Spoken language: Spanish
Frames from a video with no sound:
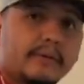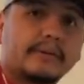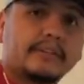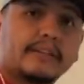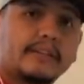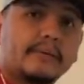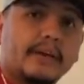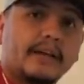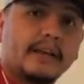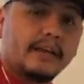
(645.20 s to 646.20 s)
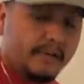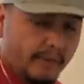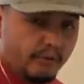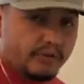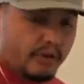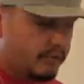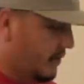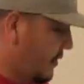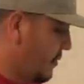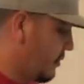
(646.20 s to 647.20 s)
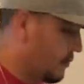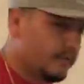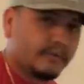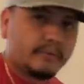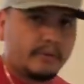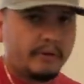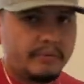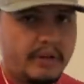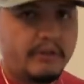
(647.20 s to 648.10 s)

bastante bien me gusta cómo se ve amigos bueno pues ahí